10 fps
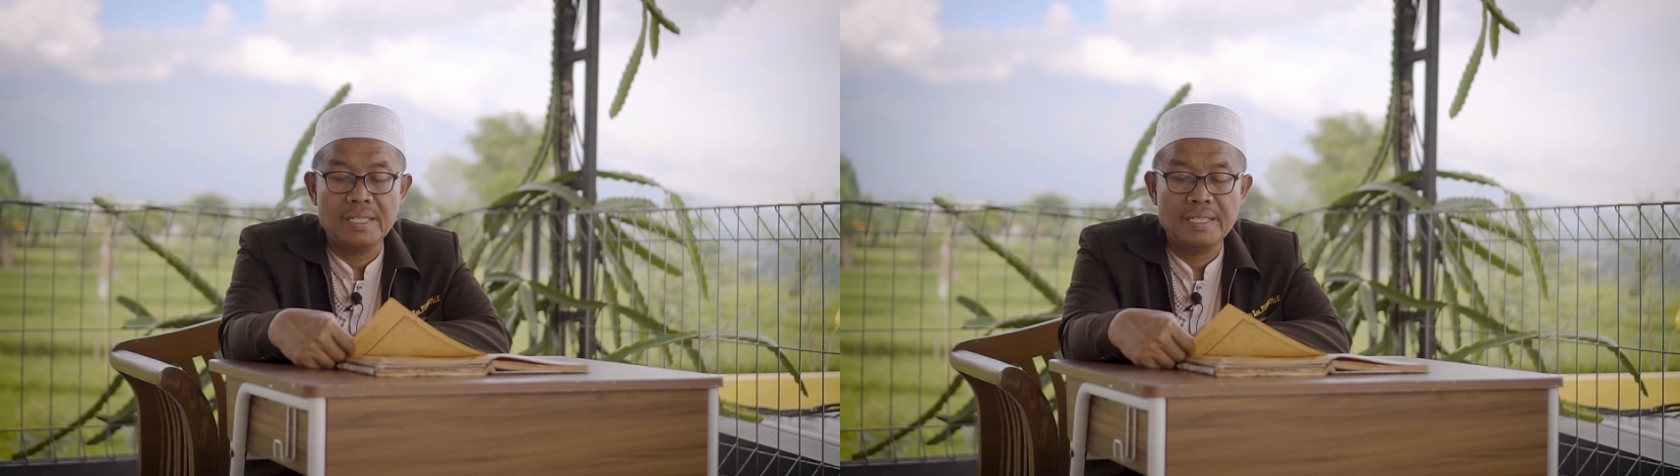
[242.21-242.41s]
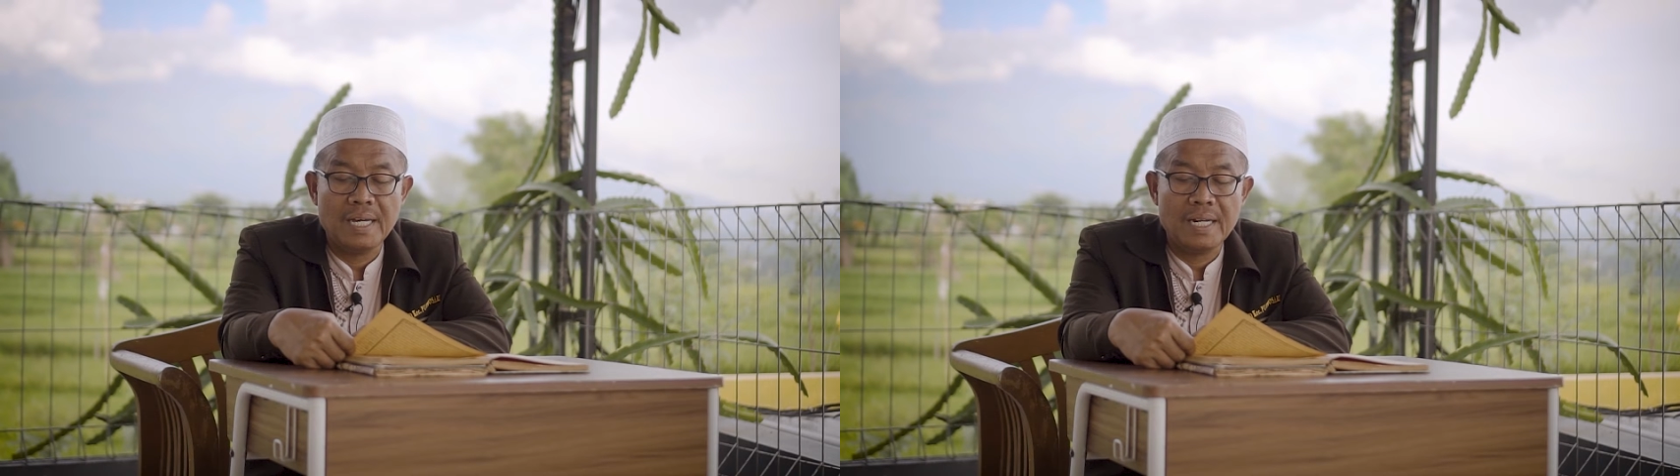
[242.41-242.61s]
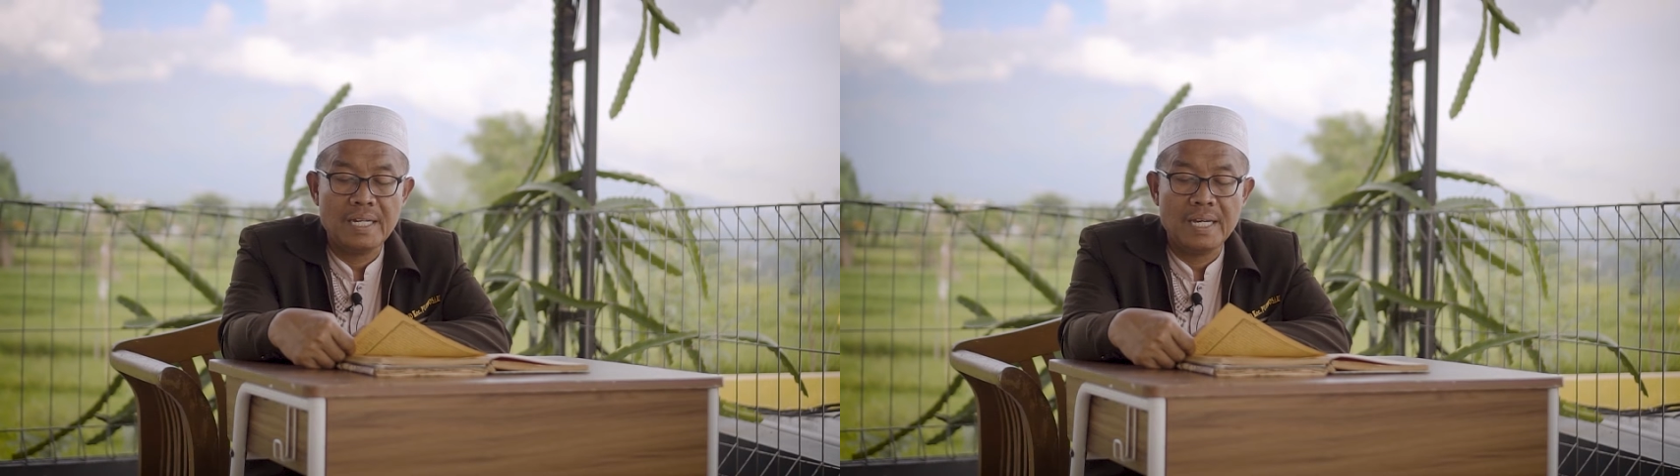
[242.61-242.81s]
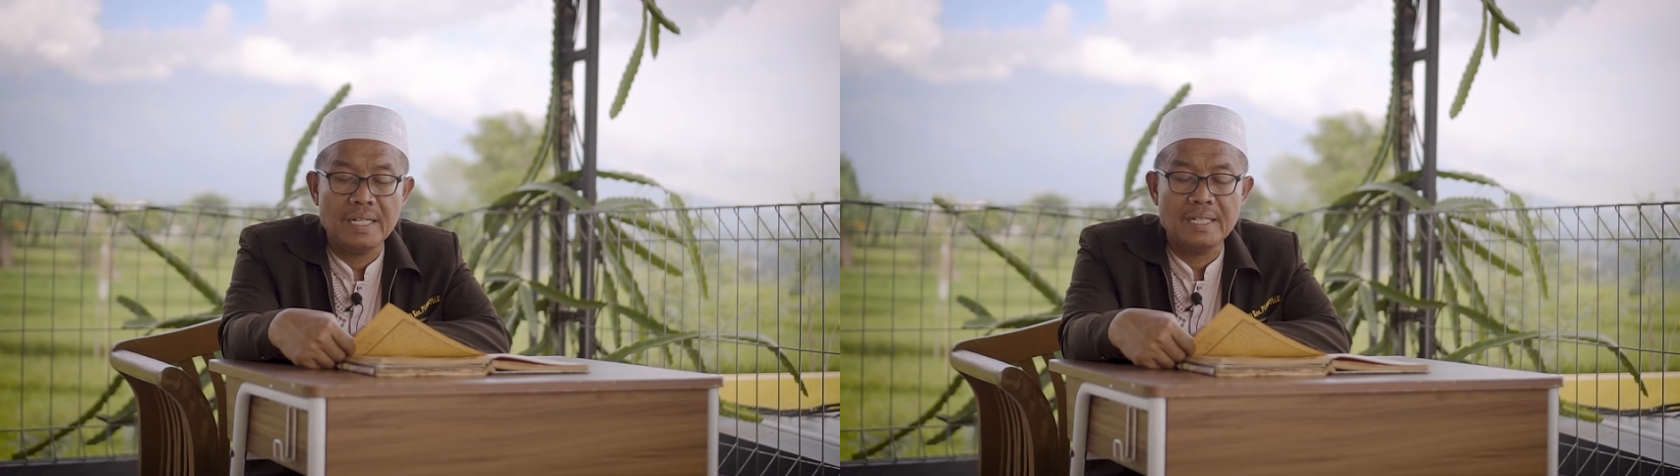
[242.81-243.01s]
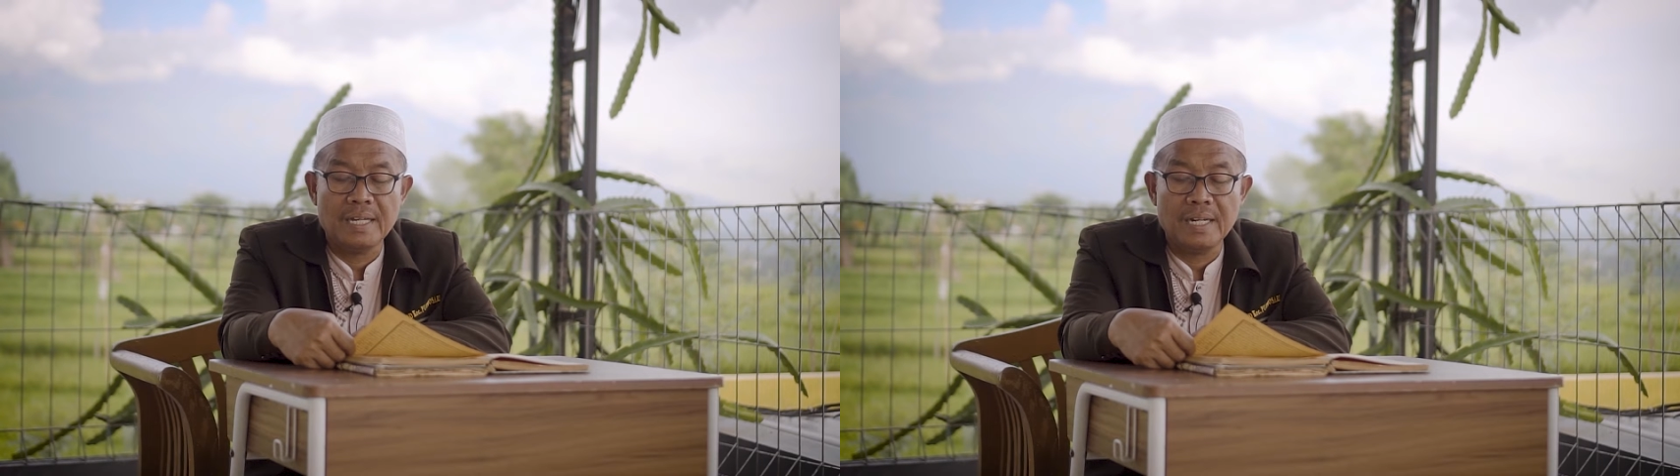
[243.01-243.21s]
rijali
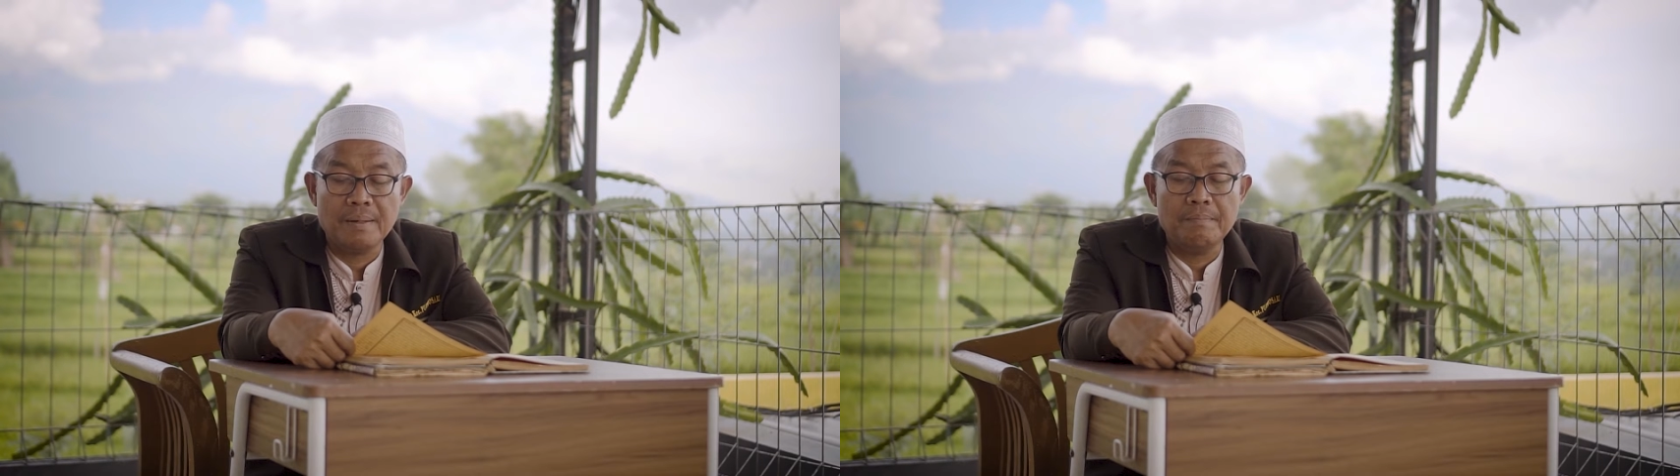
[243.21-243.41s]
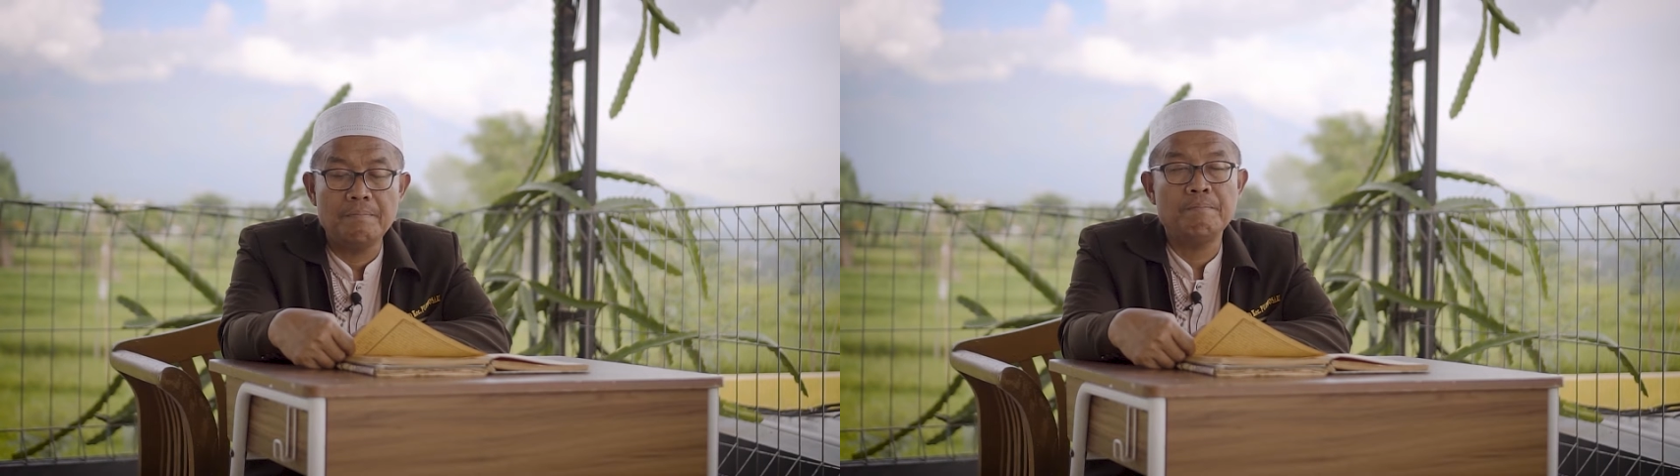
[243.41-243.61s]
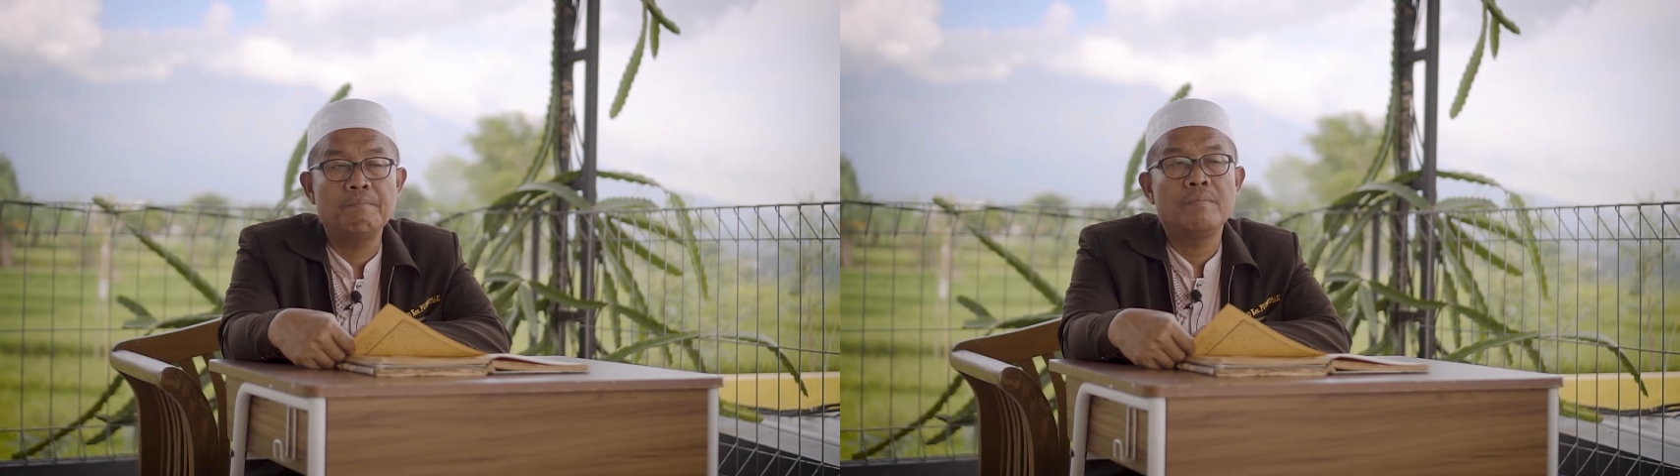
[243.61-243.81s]
ing dalem